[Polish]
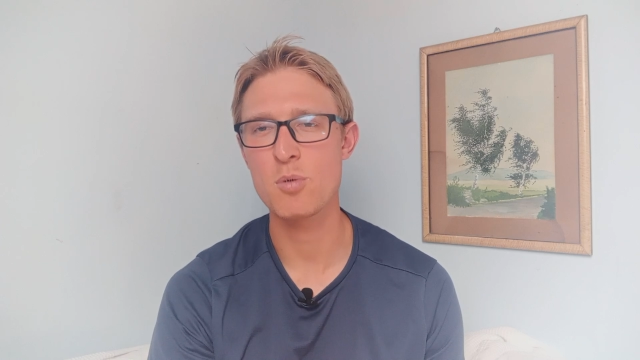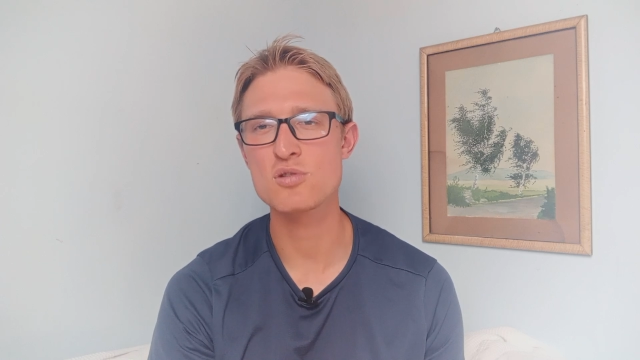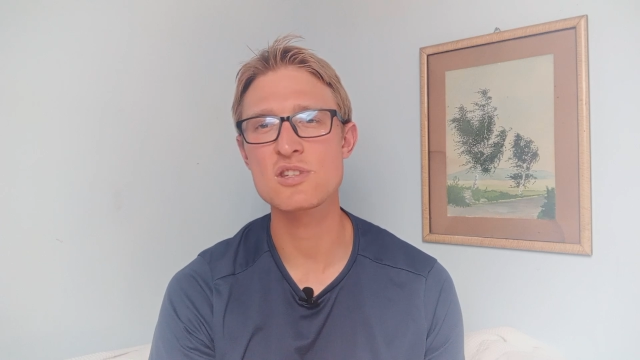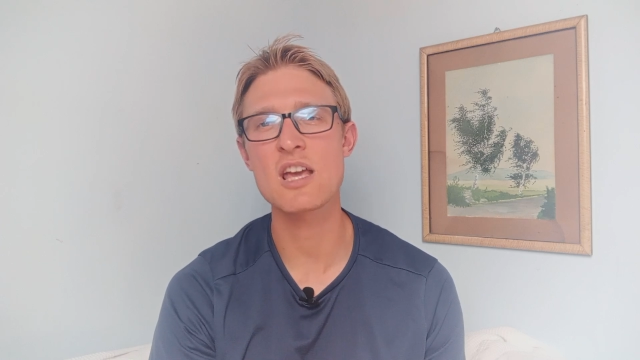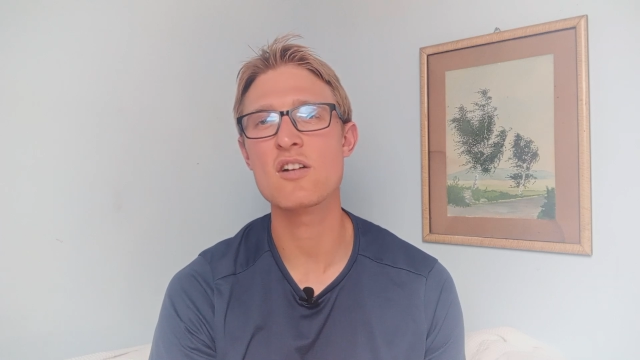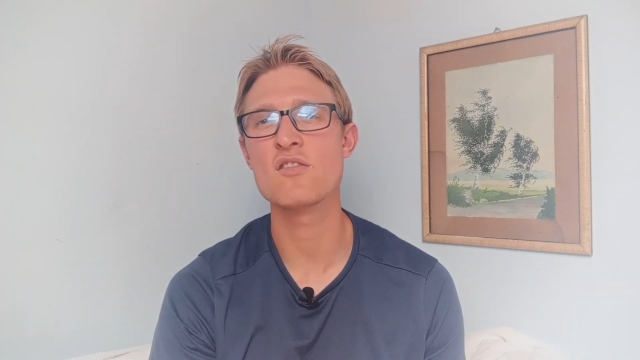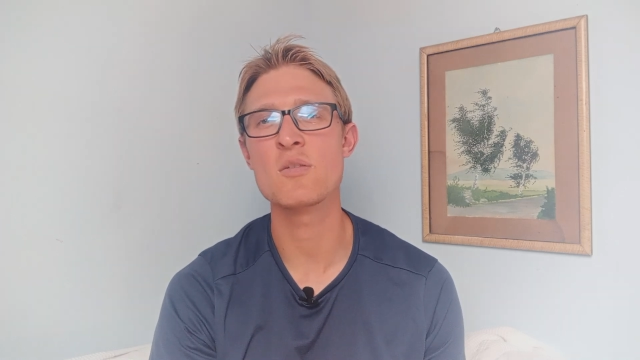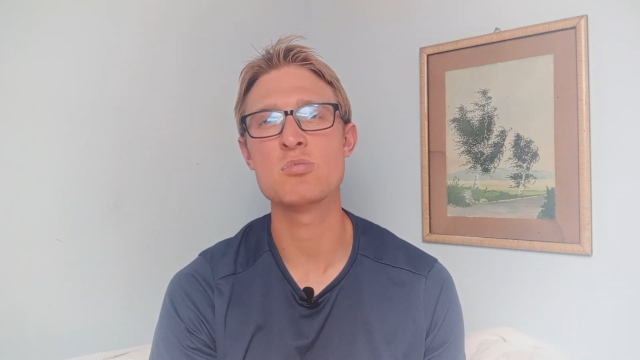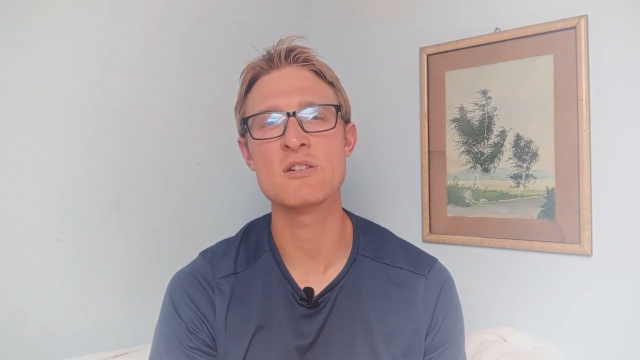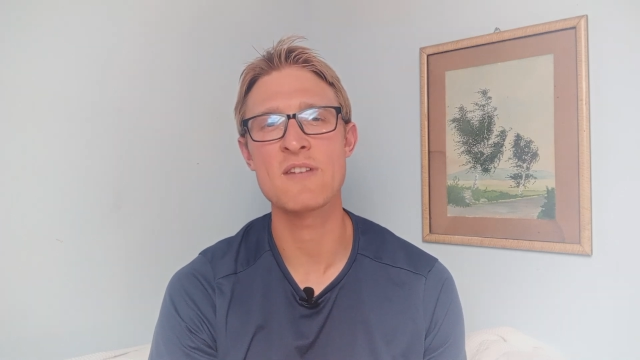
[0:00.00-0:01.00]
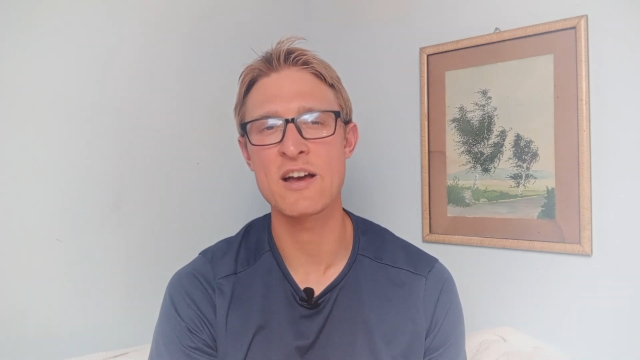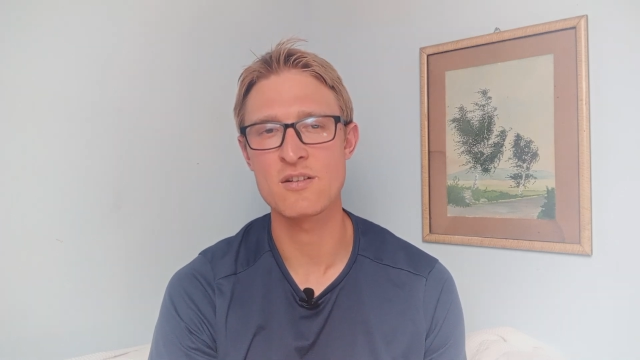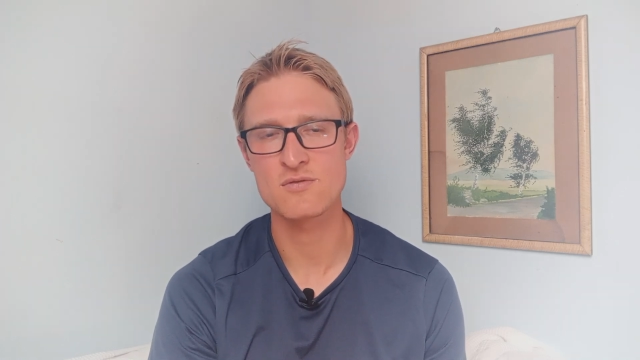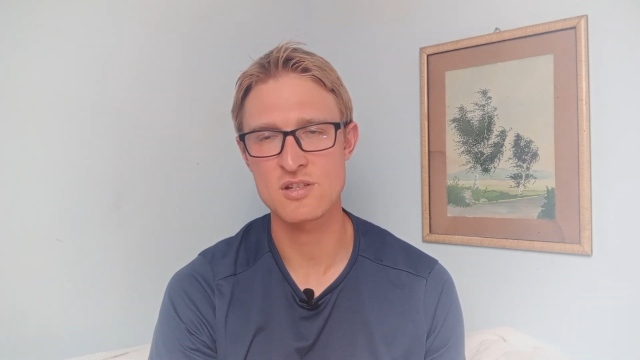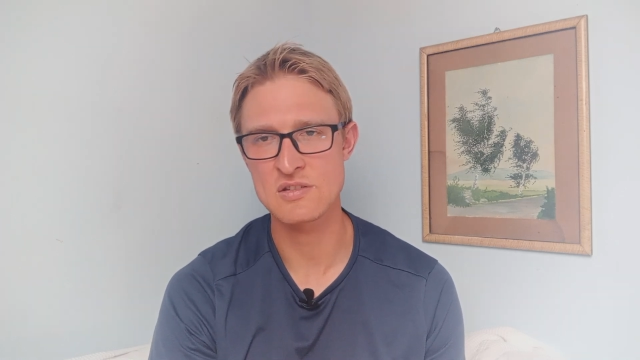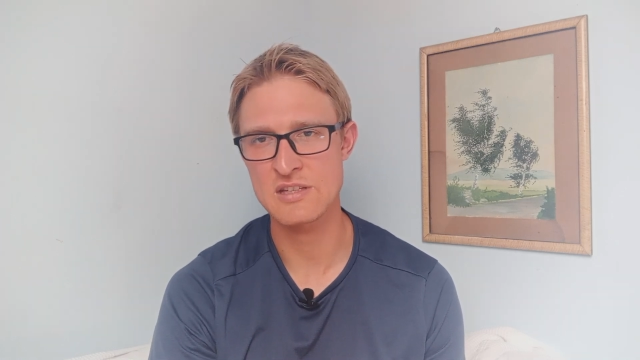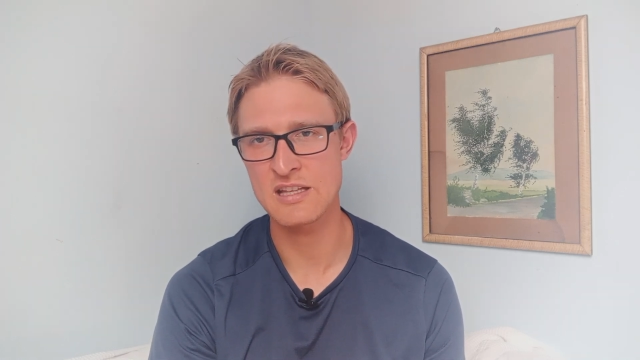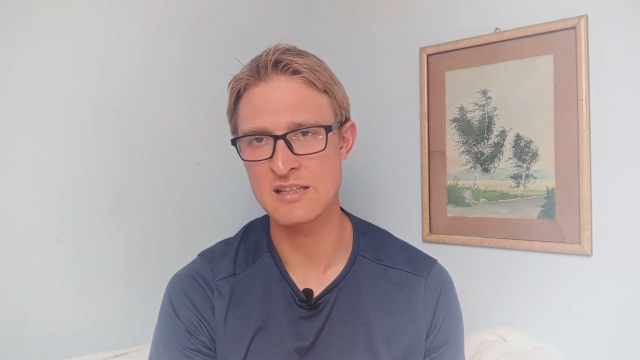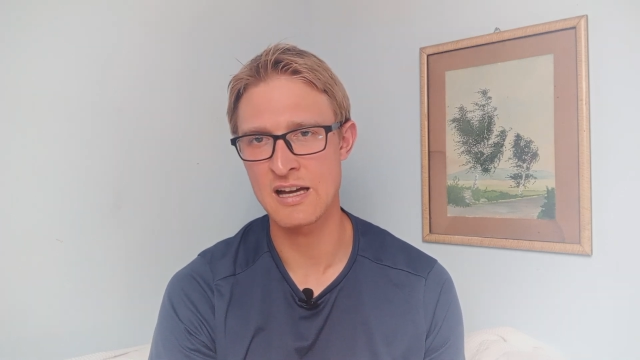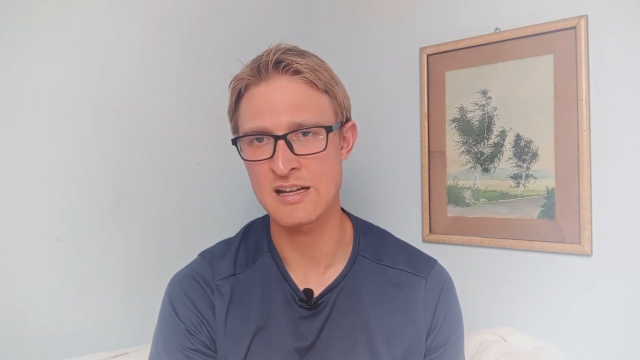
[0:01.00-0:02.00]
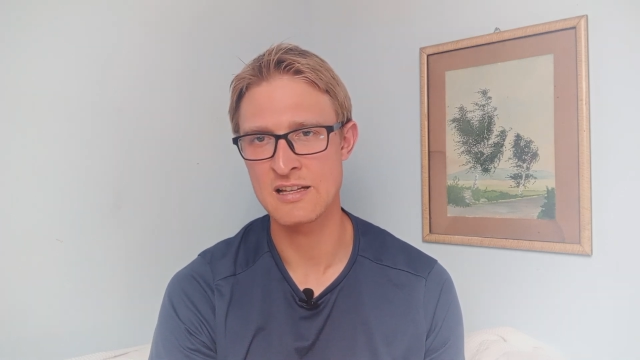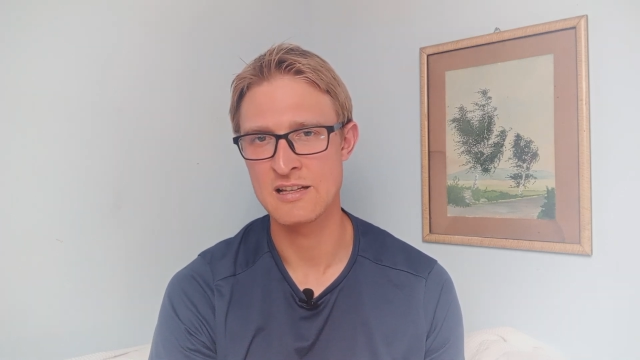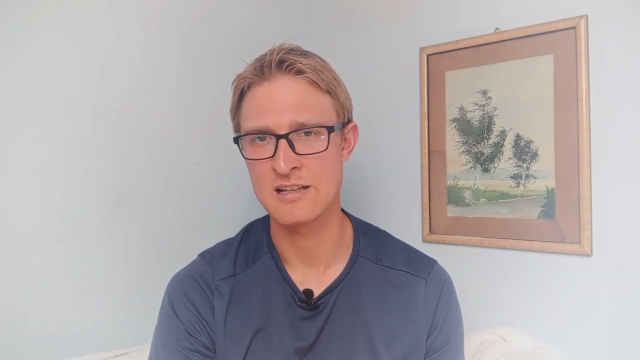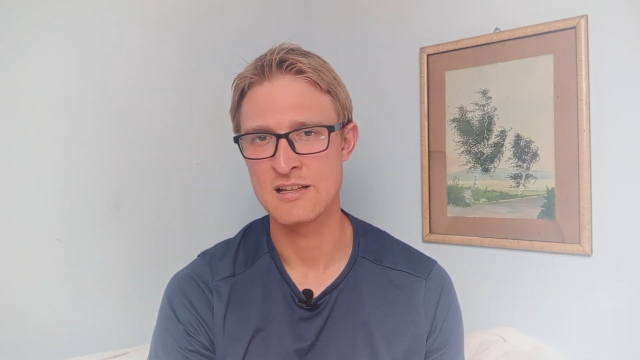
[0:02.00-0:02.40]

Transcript: bo z Niego wypływają wszystkie dary.